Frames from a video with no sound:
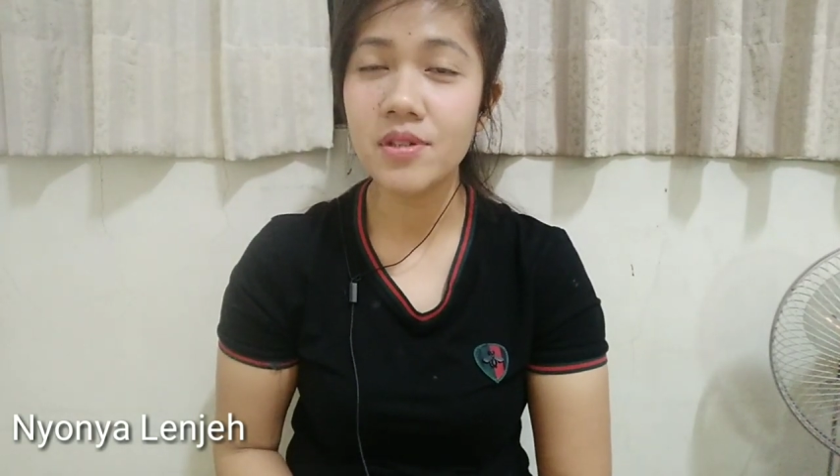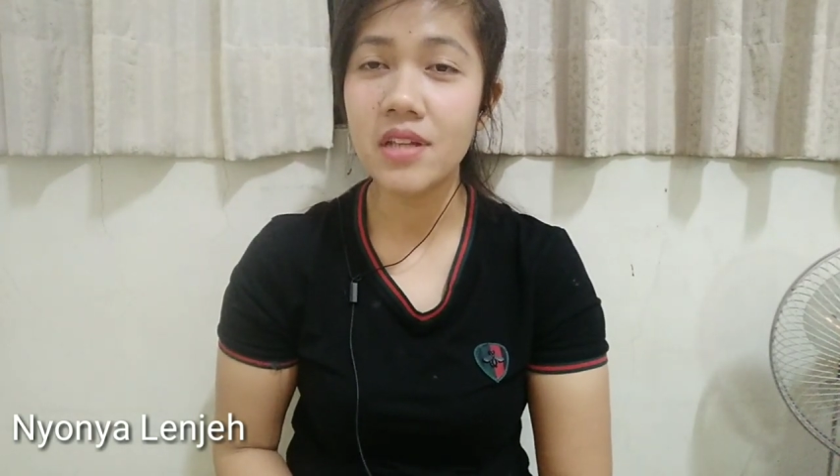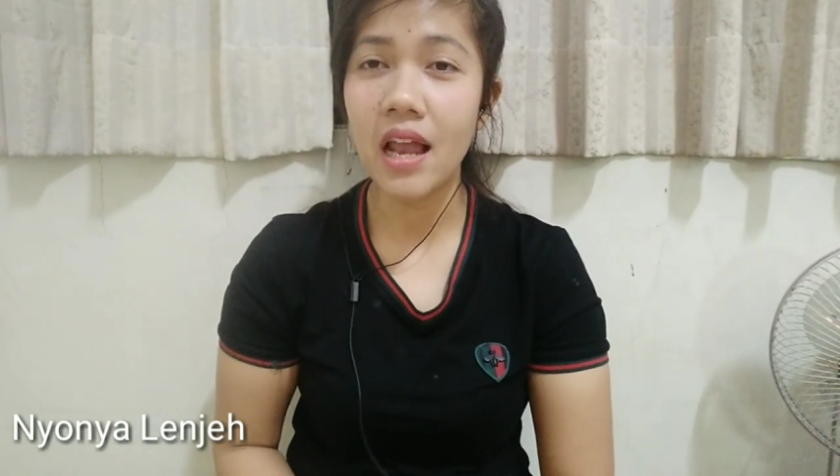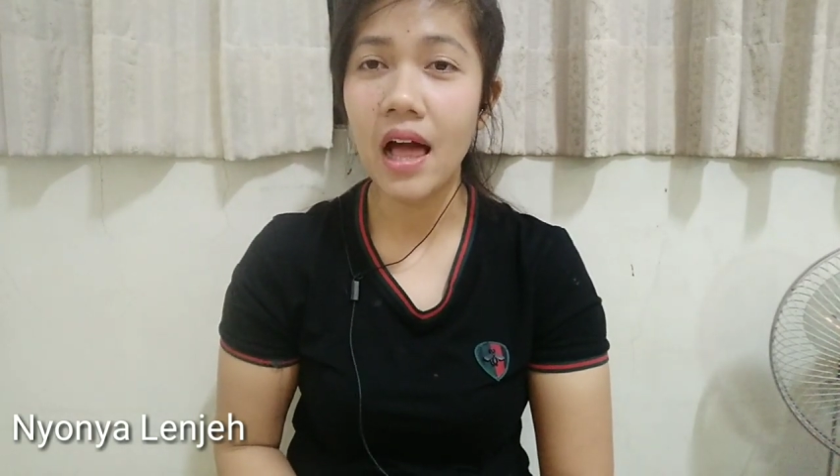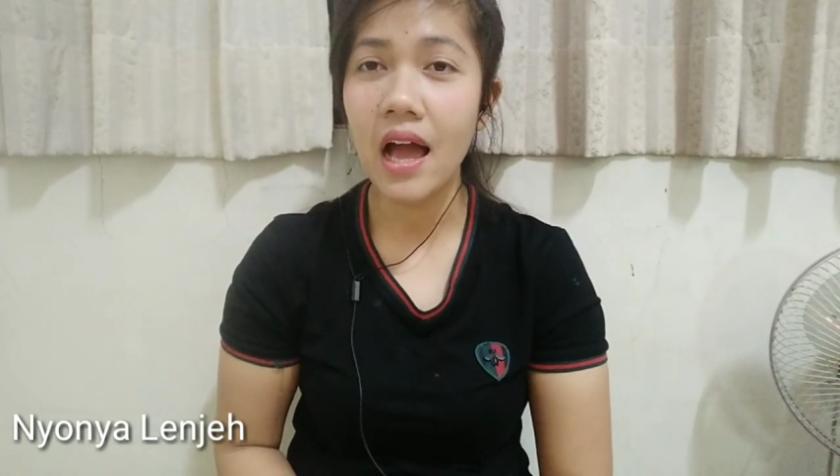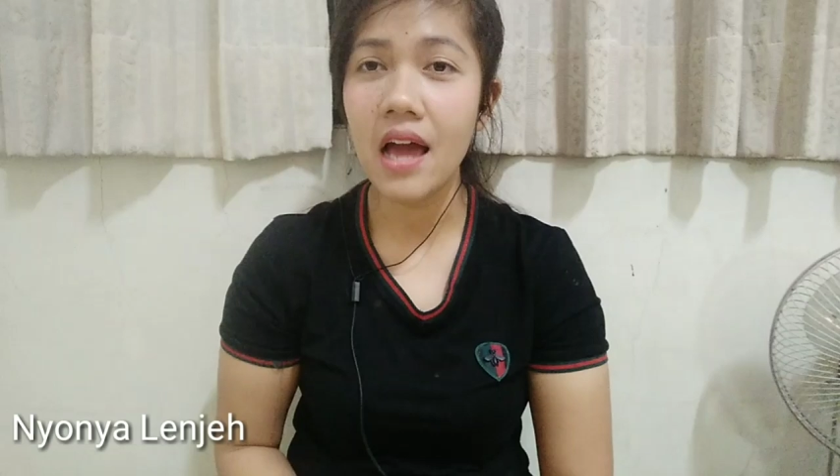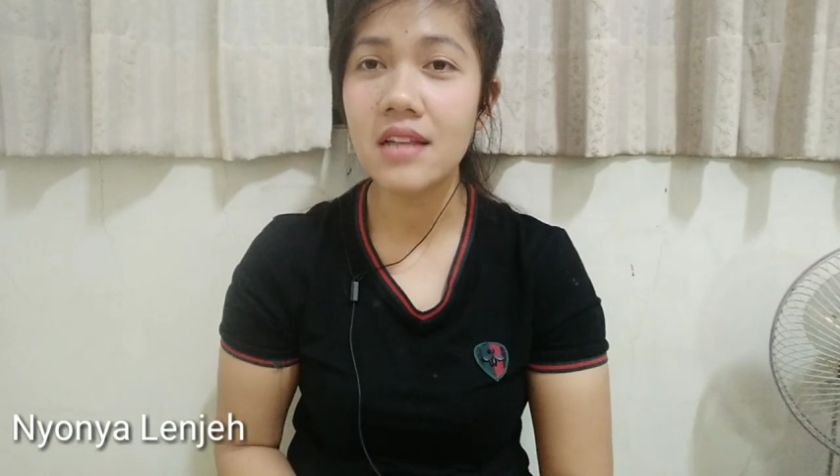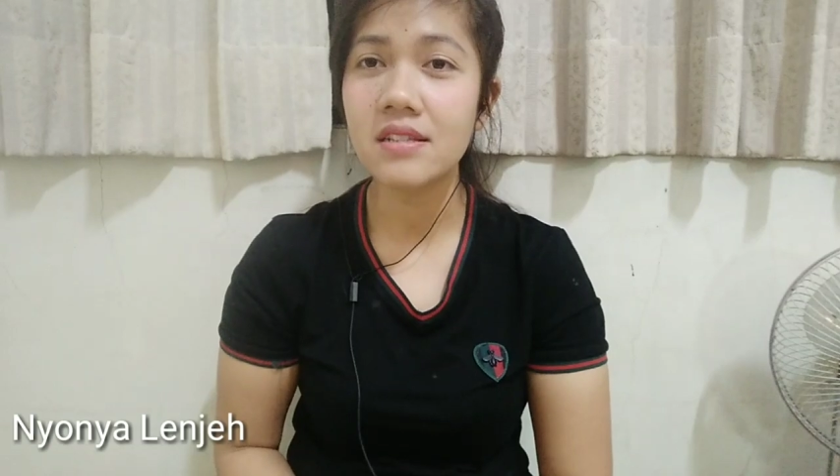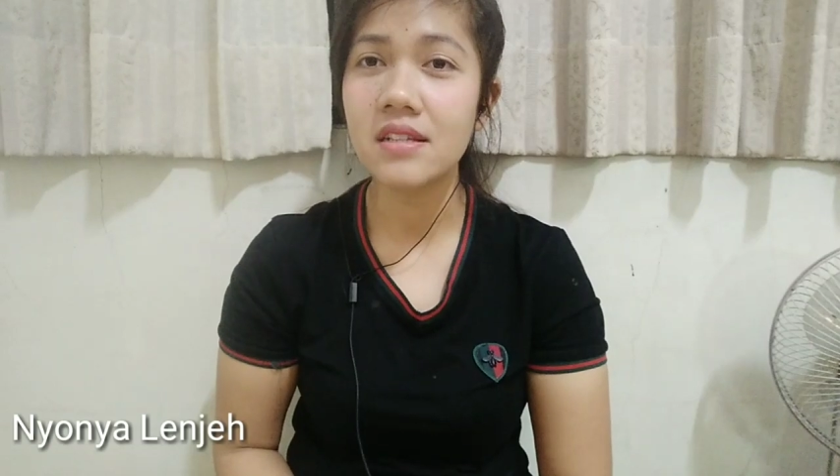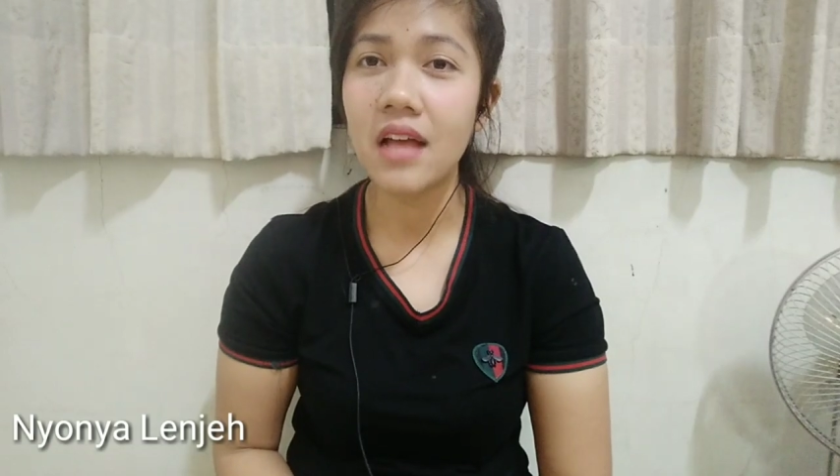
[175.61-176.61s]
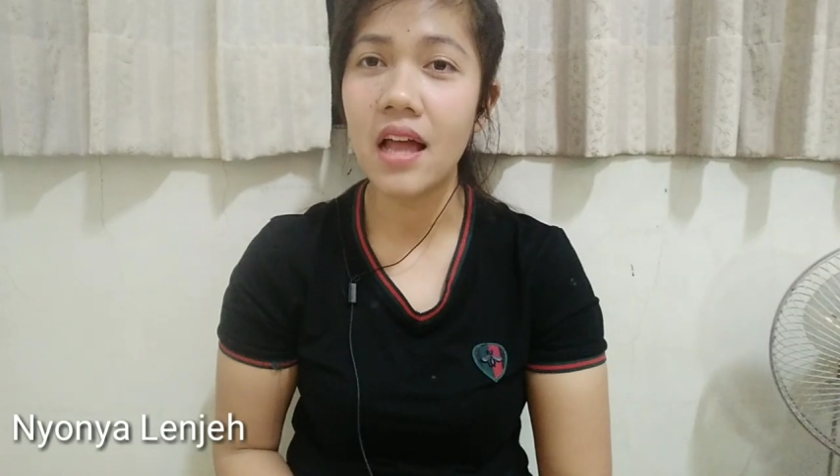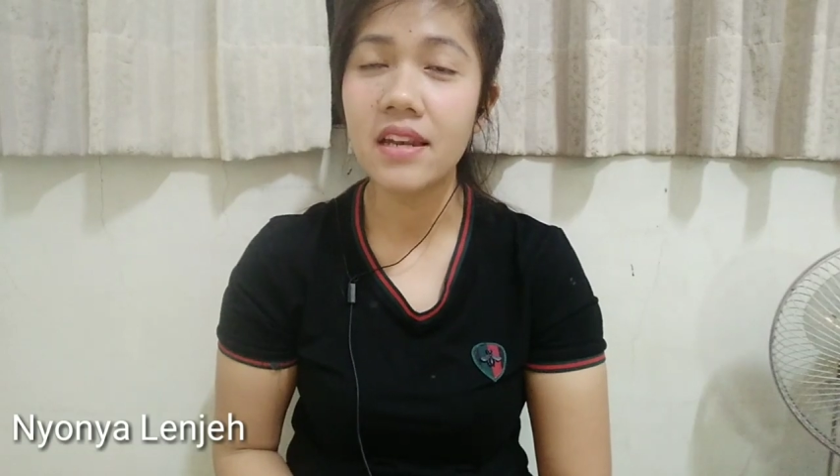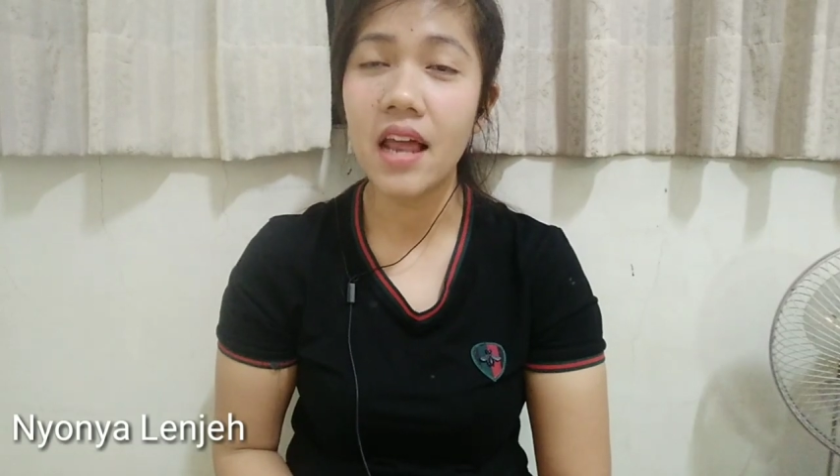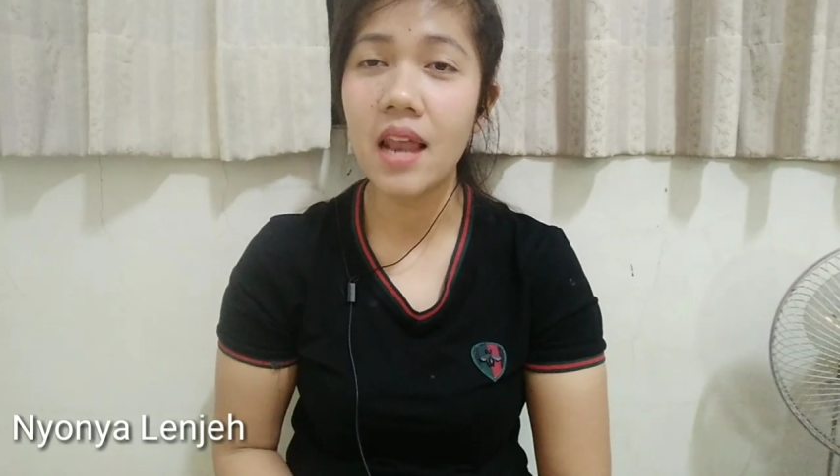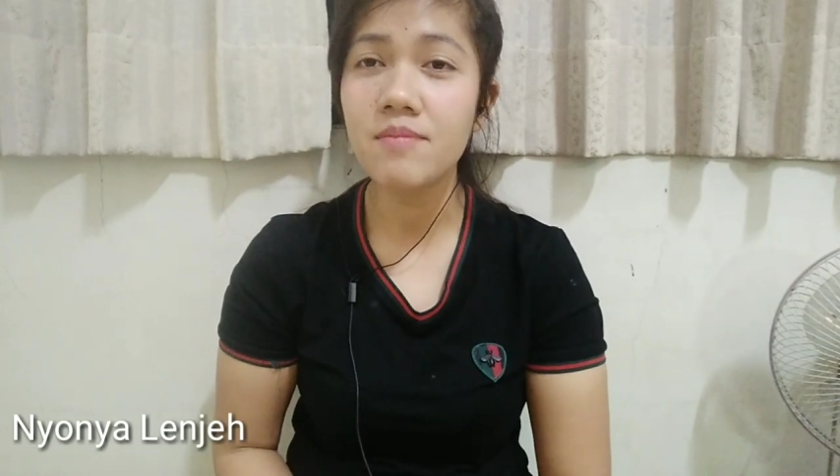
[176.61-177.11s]
Misalkan
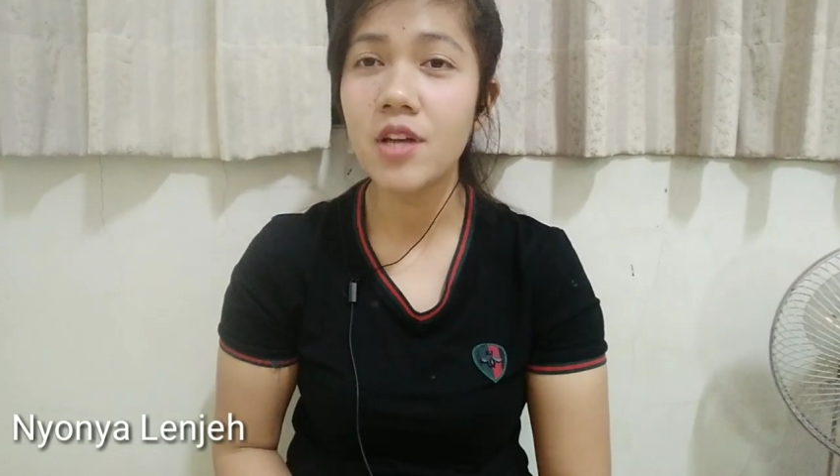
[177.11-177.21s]
dalam